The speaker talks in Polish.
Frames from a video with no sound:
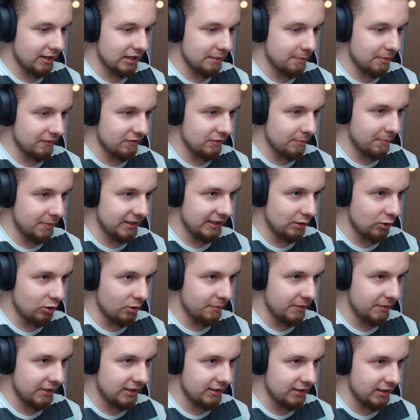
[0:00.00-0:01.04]
chyba
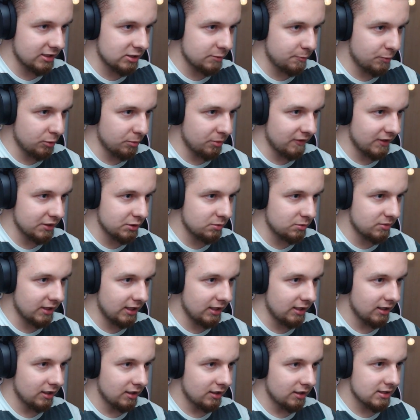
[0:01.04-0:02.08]
wypadałoby jednak spróbować
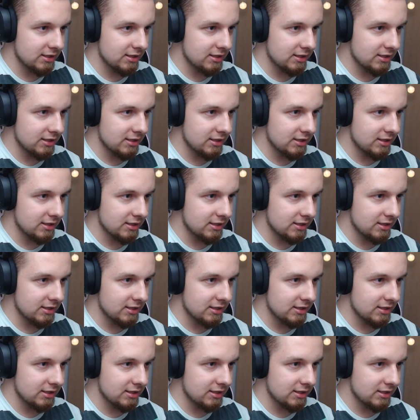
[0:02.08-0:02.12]
tutaj